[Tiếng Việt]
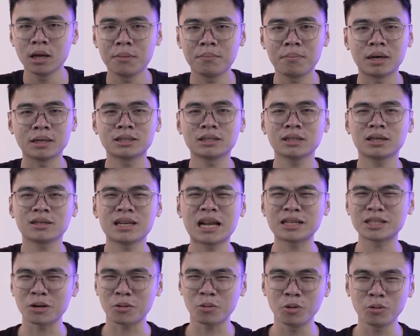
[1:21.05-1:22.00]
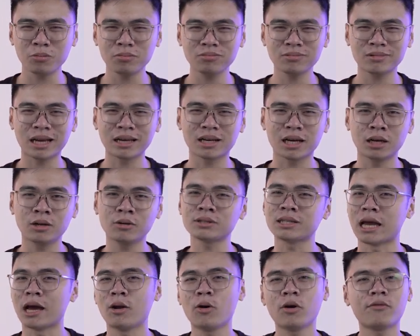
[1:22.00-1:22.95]
Mà đang trong lúc gây cấn nó
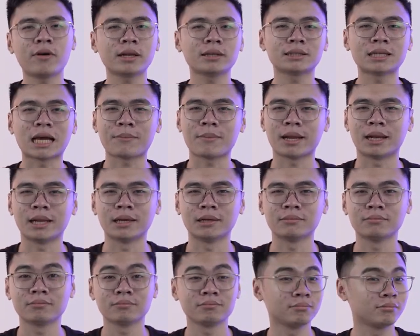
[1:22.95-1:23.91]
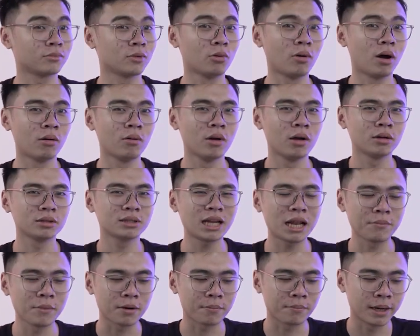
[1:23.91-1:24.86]
sẽ lỗi phát xanh màn hình, đúng không? Rất
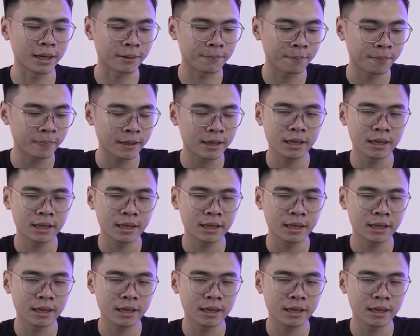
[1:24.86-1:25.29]
là bực mình.